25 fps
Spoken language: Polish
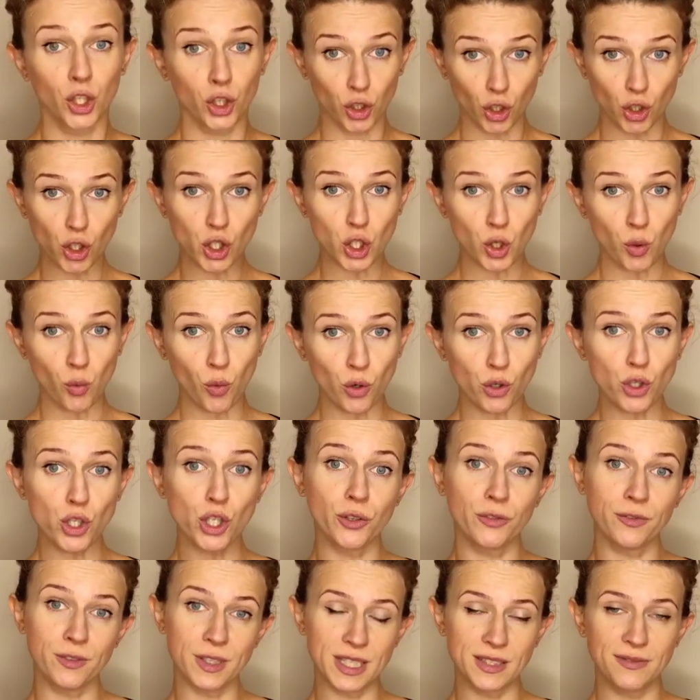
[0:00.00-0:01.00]
To, co
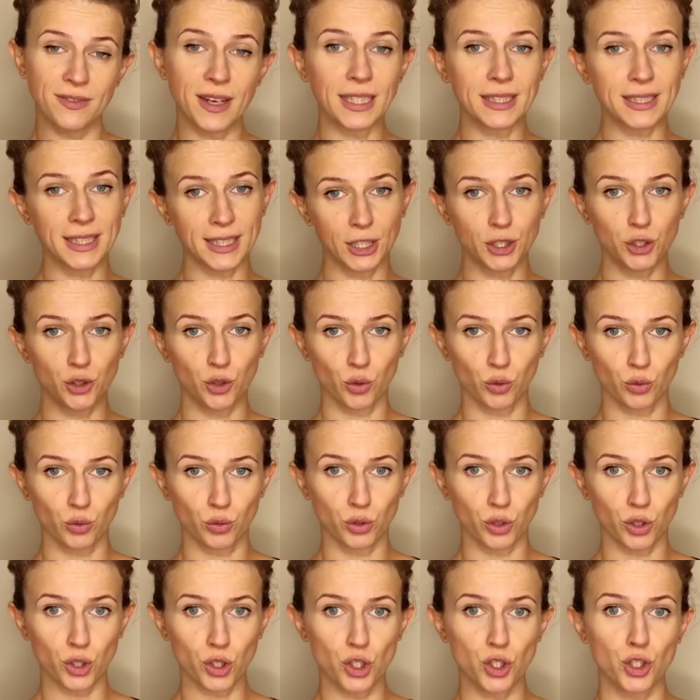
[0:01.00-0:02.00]
łączy wyzwanie i
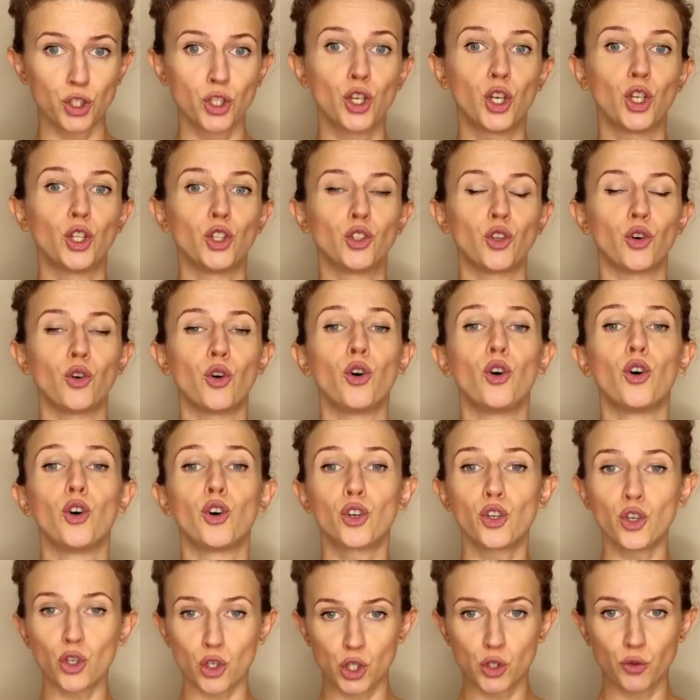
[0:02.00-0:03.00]
trudność, to
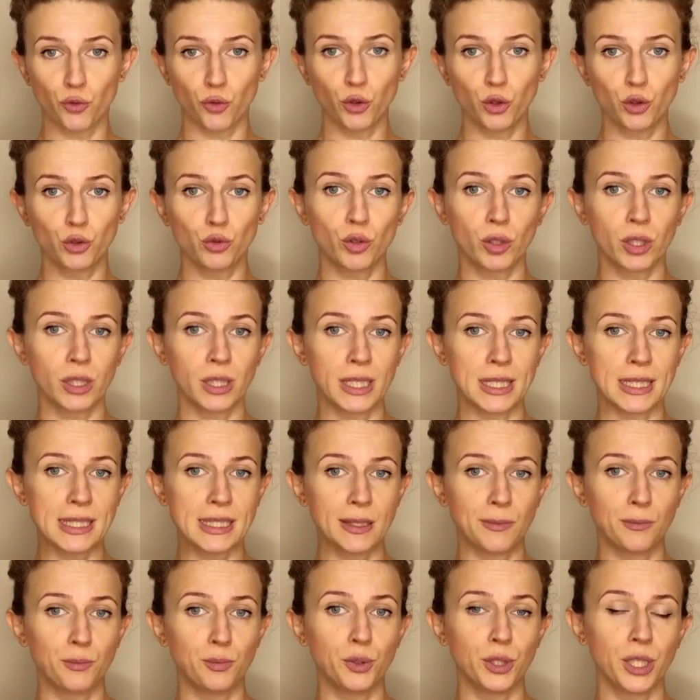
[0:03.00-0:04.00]
rozwój, który
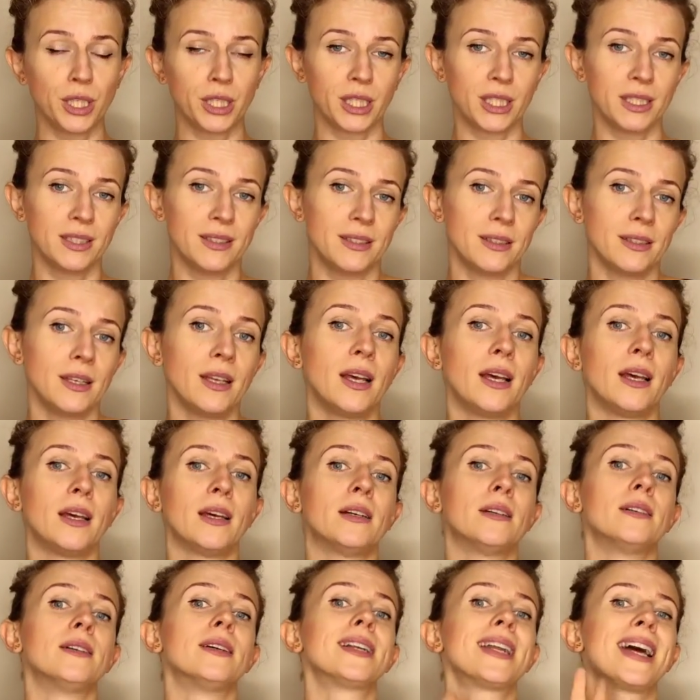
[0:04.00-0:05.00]
następuje, kiedy
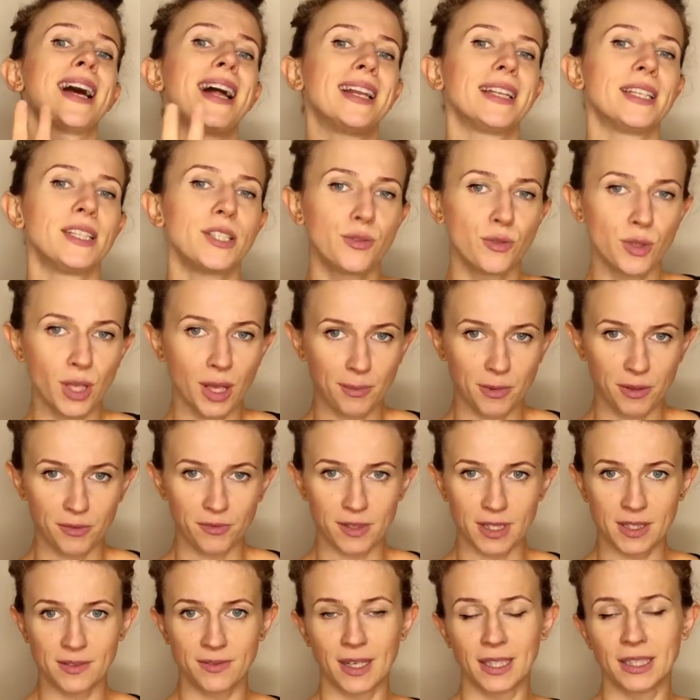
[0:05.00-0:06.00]
realizujemy
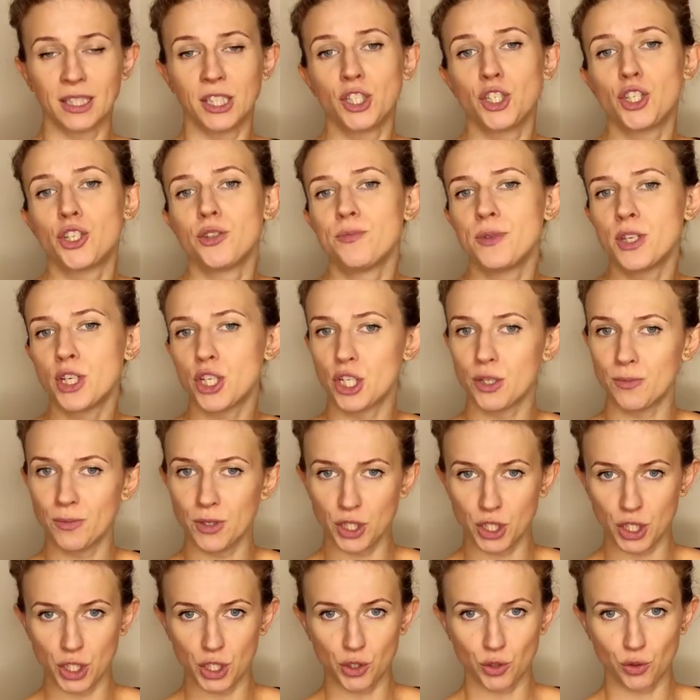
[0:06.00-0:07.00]
wyzwanie czy
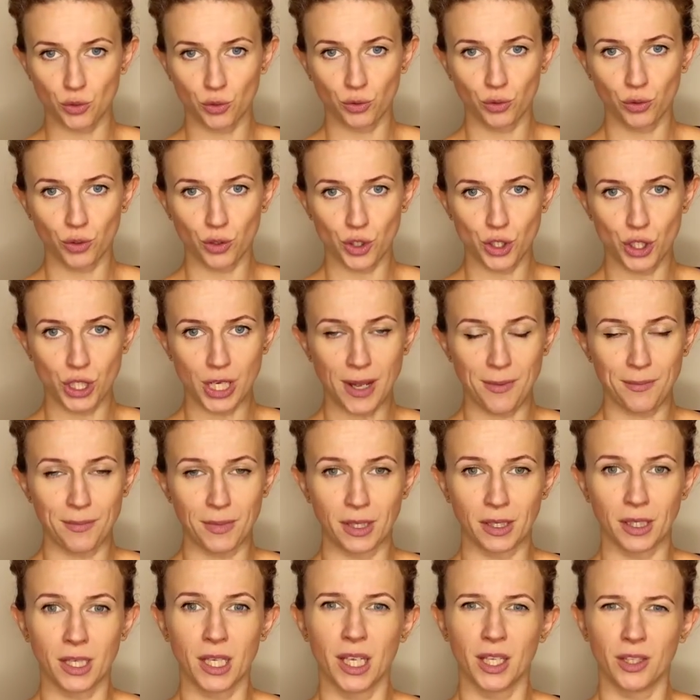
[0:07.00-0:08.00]
mierzymy się z
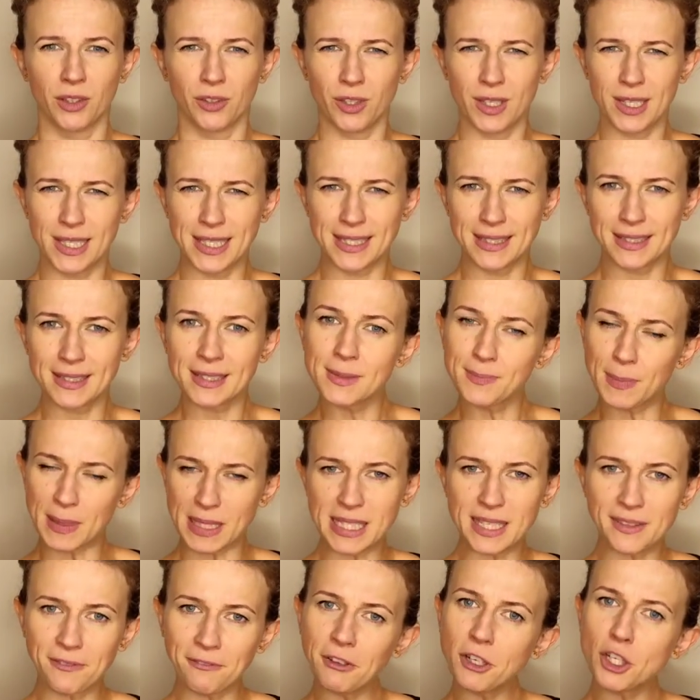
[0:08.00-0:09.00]
trudnościami. To jest
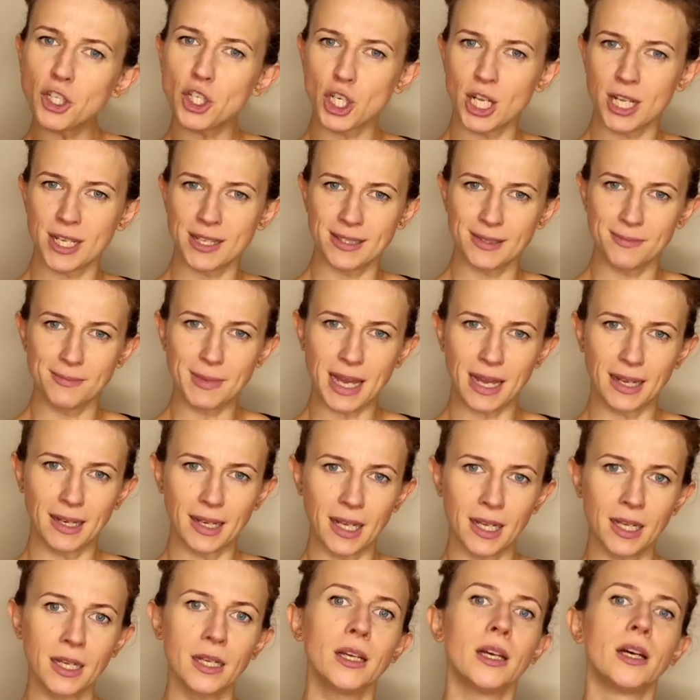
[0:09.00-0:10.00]
specyficzna
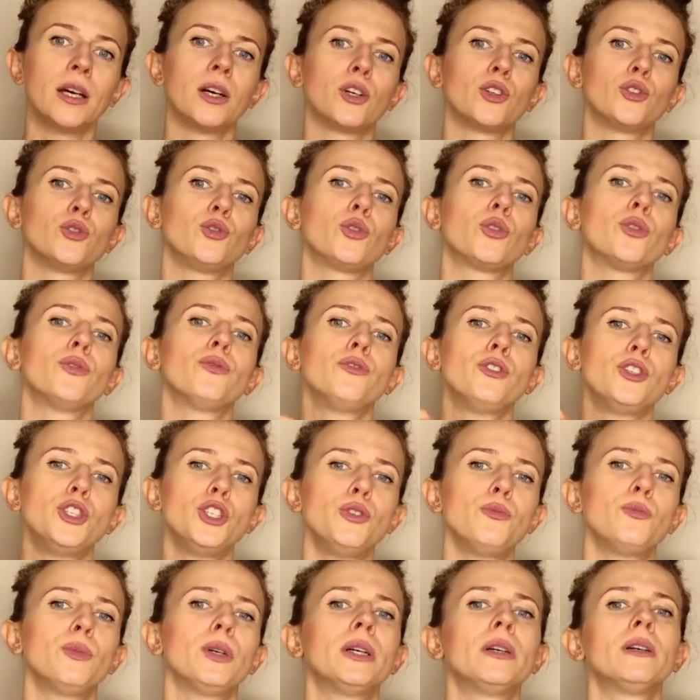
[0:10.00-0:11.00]
zmiana, którą
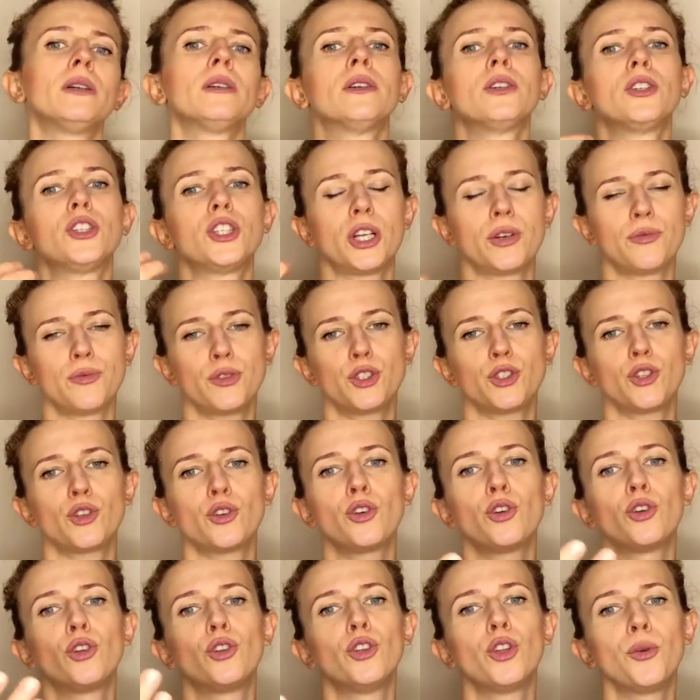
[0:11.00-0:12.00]
widzimy
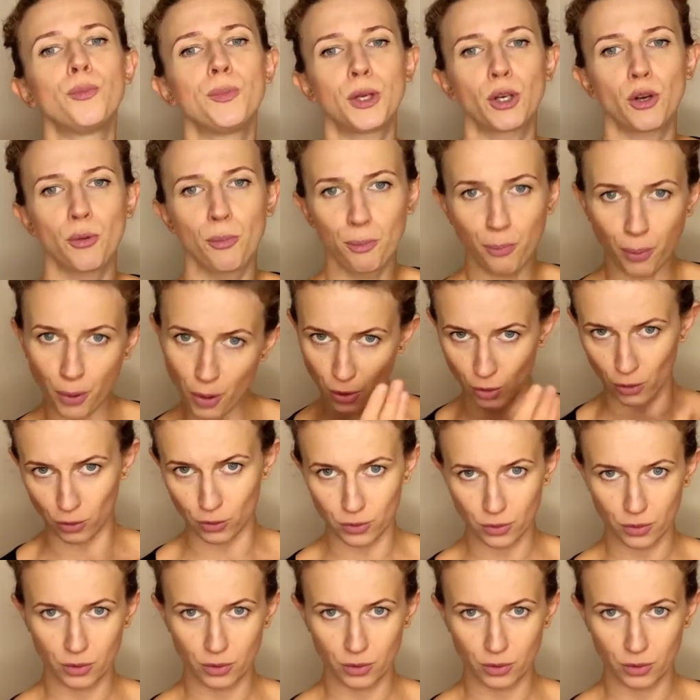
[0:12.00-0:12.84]
często dopiero po